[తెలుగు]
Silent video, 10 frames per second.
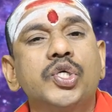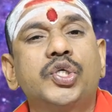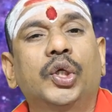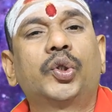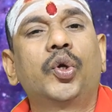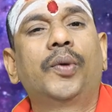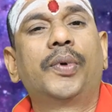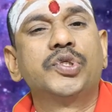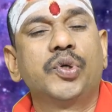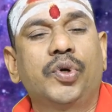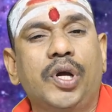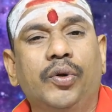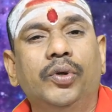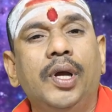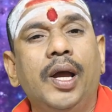శత్రువులు పంచి
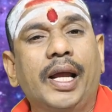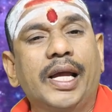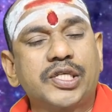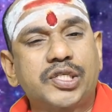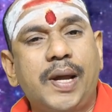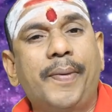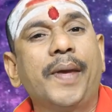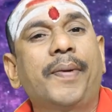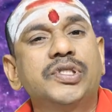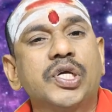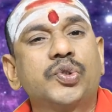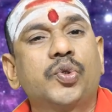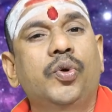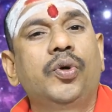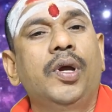ఉన్నారు కష్టపడి
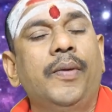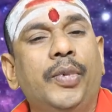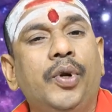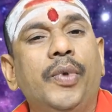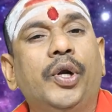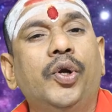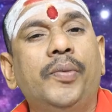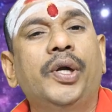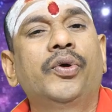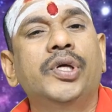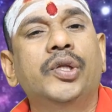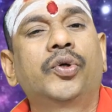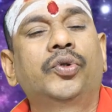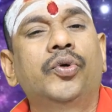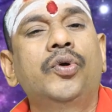పనిచేస్తూ మీరు మెట్టు మెట్టు
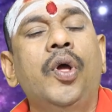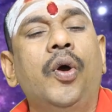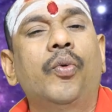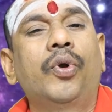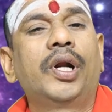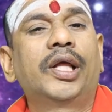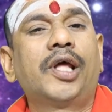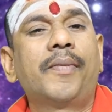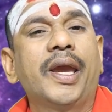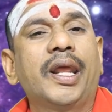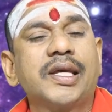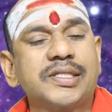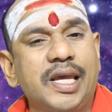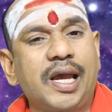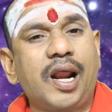ఎదుగుతూ ఉన్నతమైన
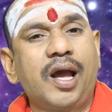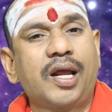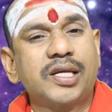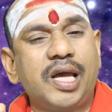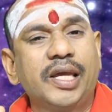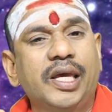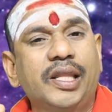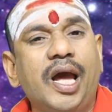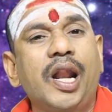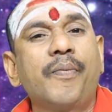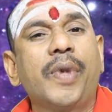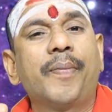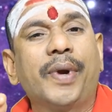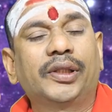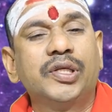శిఖరాగ్ర స్థాయికి ఎదగాలని
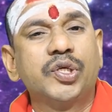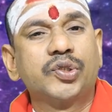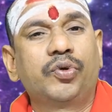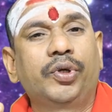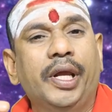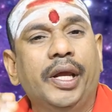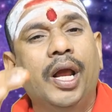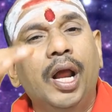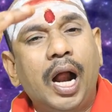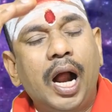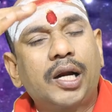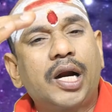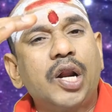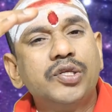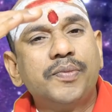మీరు ప్రయత్నం చేస్తూ ఉంటే
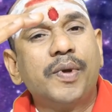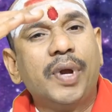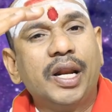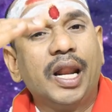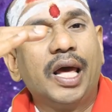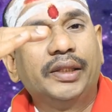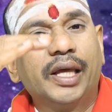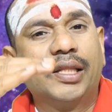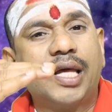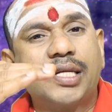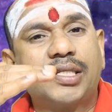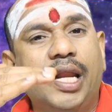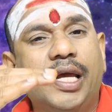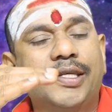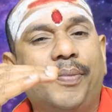అక్కడి నుంచి మిమ్మల్ని ఎలా
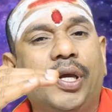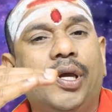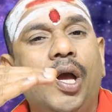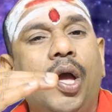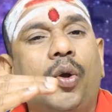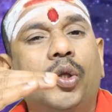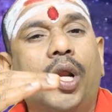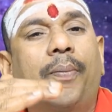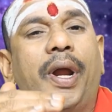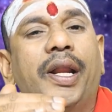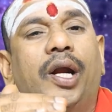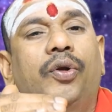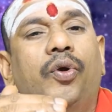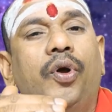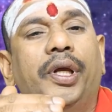దిగదార్చాలి అని చెప్పి కొందరు పని
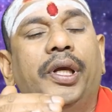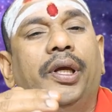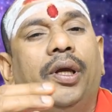కట్టుకొని